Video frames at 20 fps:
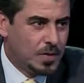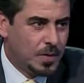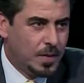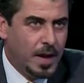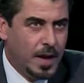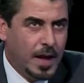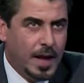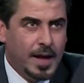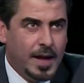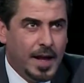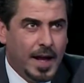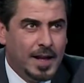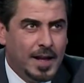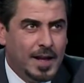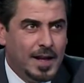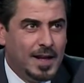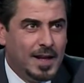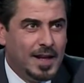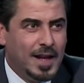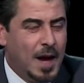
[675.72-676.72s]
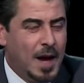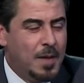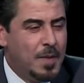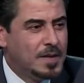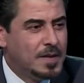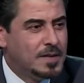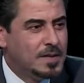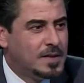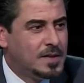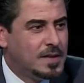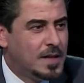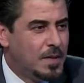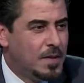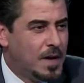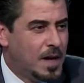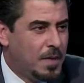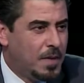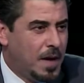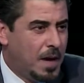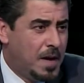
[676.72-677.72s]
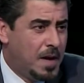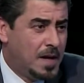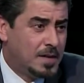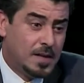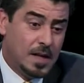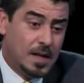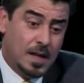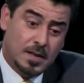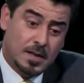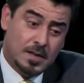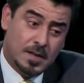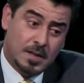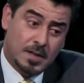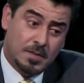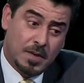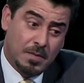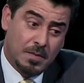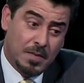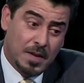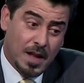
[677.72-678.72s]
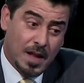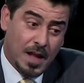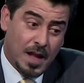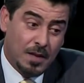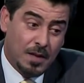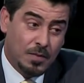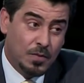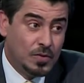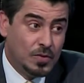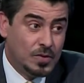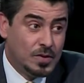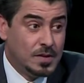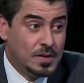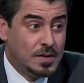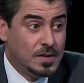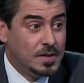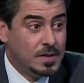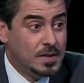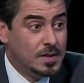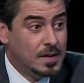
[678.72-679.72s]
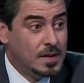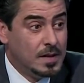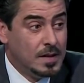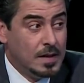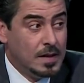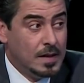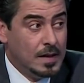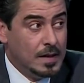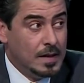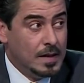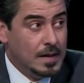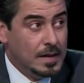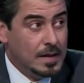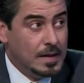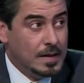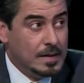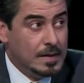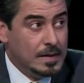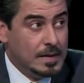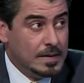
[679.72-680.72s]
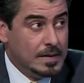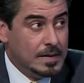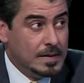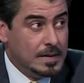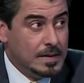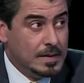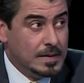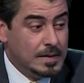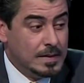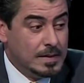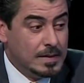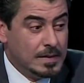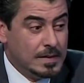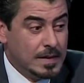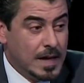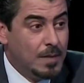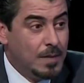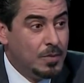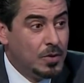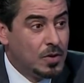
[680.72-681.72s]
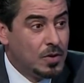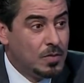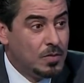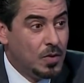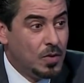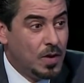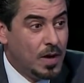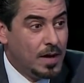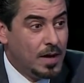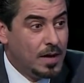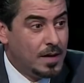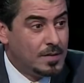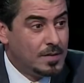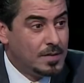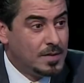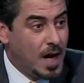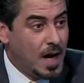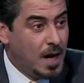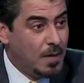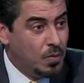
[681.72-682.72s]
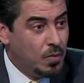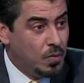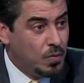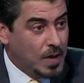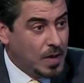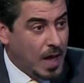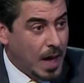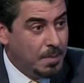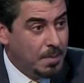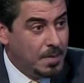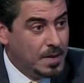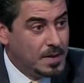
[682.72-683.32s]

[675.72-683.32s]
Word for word: يعني حماس الشباب حماس السيد محمد الحلبوسي آه عابركم بهوايه هذا هذا الموضوع